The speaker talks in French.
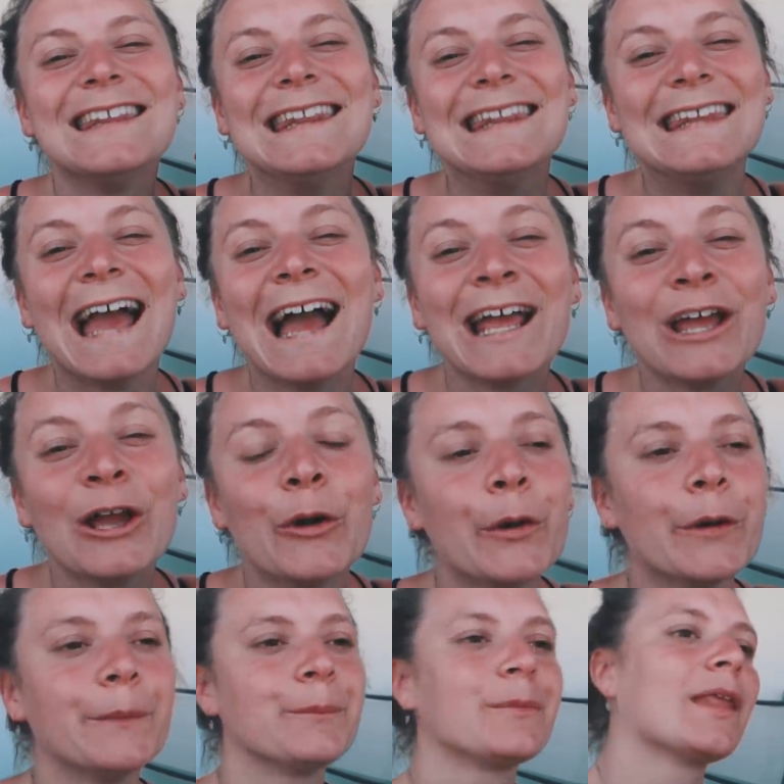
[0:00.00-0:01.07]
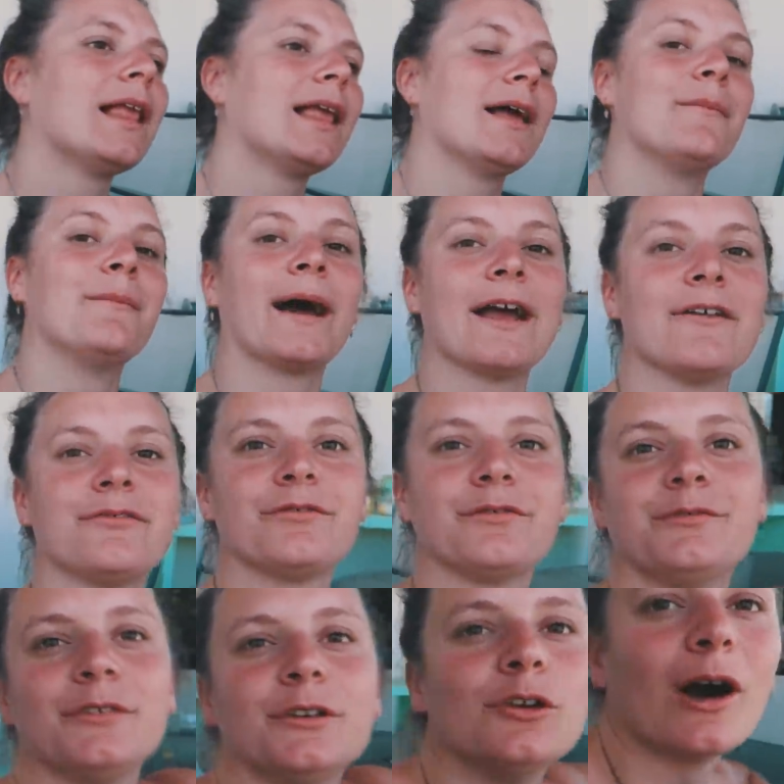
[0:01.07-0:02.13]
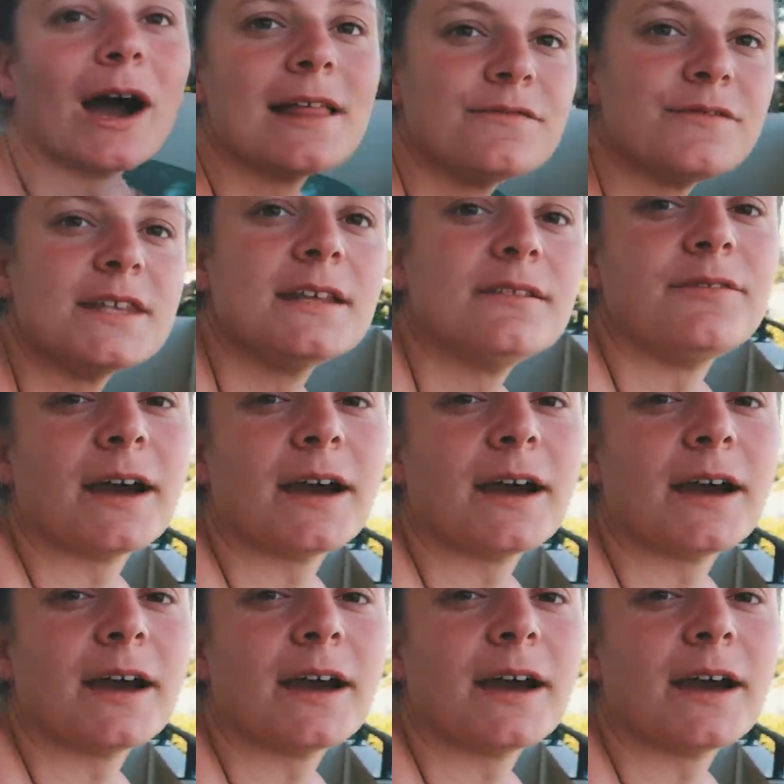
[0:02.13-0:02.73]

dingo. Bref, Lorraine finit de